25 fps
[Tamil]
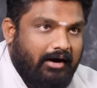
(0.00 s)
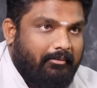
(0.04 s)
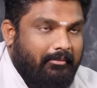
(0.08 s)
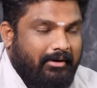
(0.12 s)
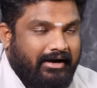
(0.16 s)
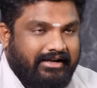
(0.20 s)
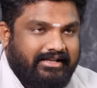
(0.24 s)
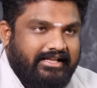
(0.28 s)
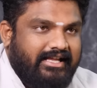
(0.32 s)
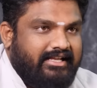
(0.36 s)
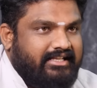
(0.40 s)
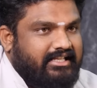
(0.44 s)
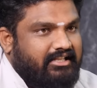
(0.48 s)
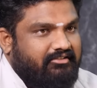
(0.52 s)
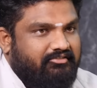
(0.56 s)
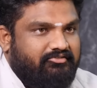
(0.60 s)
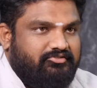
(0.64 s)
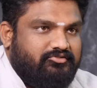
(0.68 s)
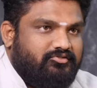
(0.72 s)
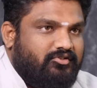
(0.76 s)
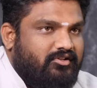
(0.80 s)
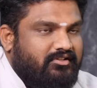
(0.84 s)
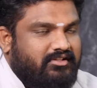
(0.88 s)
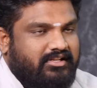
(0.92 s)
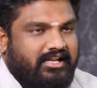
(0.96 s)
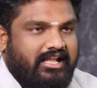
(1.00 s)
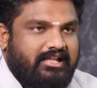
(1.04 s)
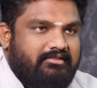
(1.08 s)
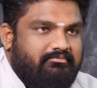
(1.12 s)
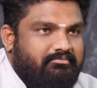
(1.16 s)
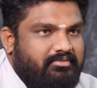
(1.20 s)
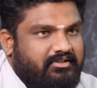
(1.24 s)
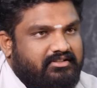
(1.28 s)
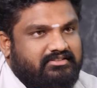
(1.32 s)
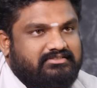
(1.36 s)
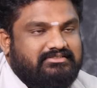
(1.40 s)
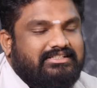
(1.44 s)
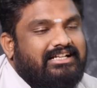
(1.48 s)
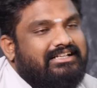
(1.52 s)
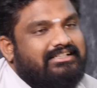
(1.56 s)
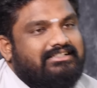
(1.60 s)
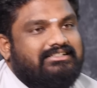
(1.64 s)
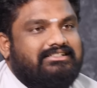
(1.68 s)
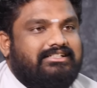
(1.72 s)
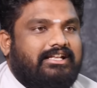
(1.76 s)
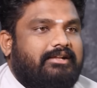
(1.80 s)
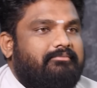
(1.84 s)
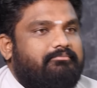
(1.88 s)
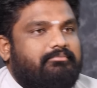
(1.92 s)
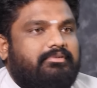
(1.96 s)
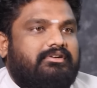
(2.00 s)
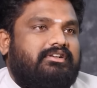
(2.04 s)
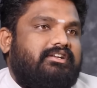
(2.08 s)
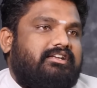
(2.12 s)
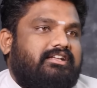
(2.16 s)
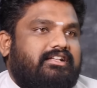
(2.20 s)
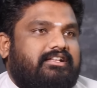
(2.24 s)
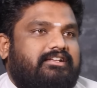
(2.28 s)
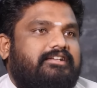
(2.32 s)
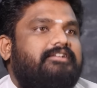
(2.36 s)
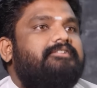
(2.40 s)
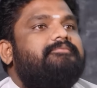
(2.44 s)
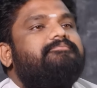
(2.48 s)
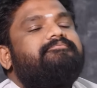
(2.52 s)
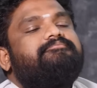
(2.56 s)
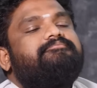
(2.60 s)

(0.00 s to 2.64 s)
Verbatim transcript: ஆமா ஏ கே விஸ்வநாதன் ஐபிஎஸ் தான் டேப் பண்றாரு